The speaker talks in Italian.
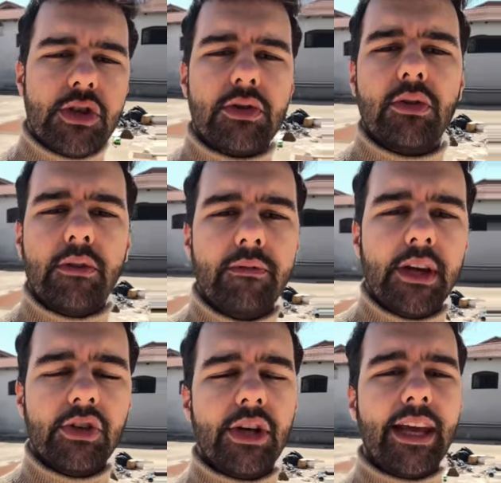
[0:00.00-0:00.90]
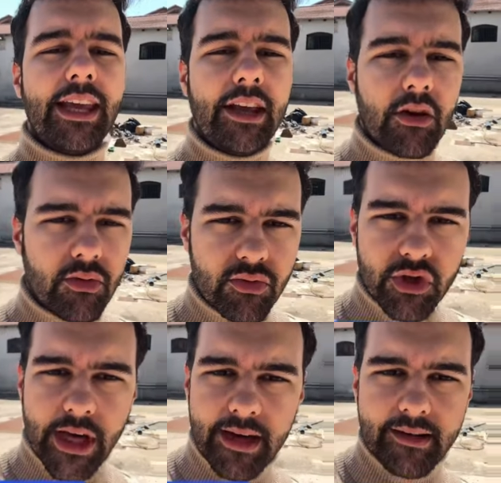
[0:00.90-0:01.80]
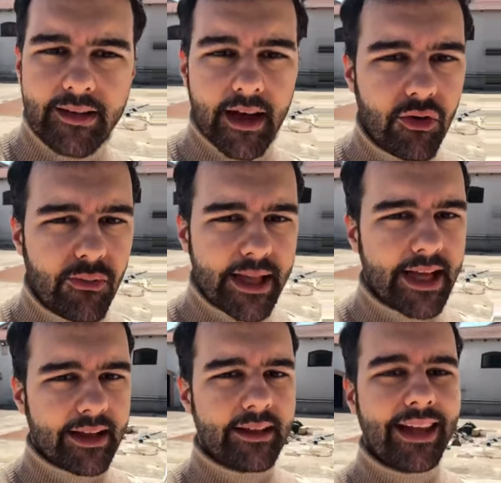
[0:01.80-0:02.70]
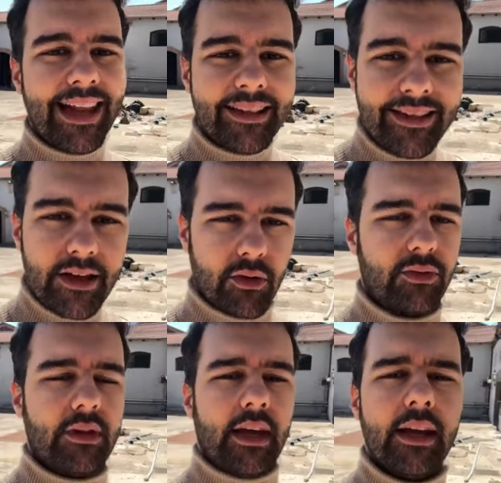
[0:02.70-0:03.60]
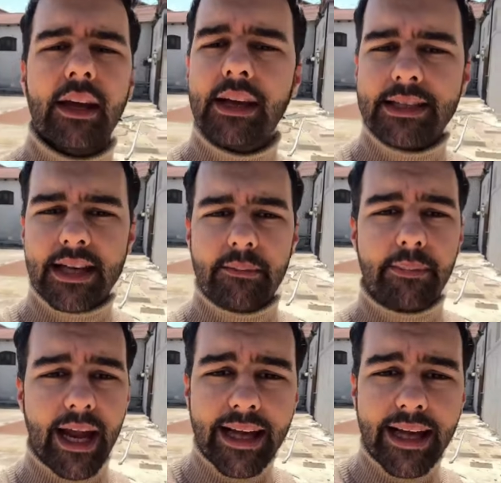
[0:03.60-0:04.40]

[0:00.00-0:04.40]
sono invece i concerti a lume di candela di notte, sempre